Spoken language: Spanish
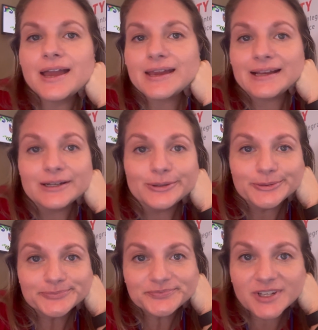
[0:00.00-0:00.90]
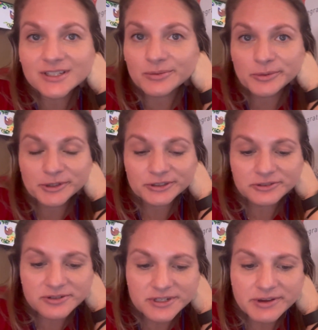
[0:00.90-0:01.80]
Hello, hasta el momento
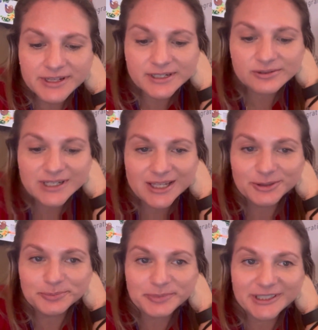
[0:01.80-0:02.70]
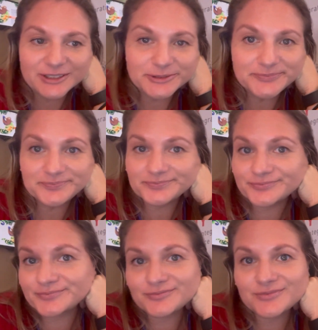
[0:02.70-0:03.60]
no los había saludado, pero
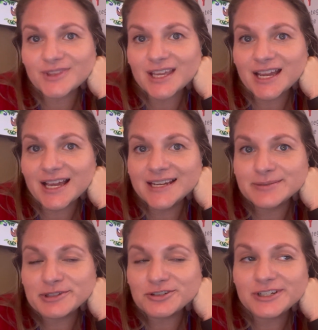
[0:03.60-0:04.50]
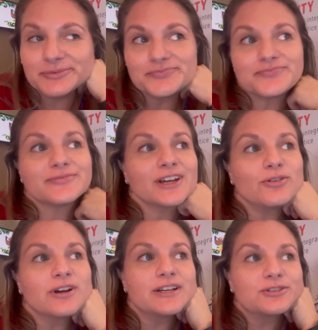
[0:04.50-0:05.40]
les mencioné de
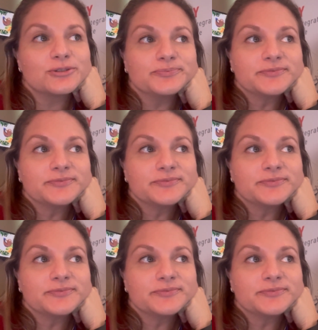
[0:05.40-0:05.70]
Congreso.